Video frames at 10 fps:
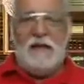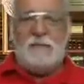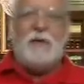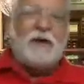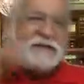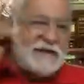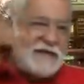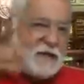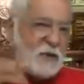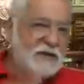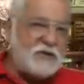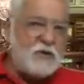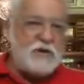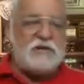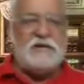Por esas
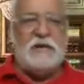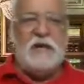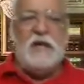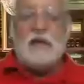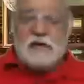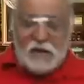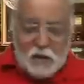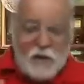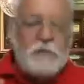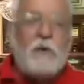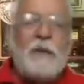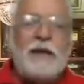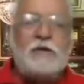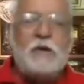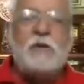adulaciones. Llegó el momento de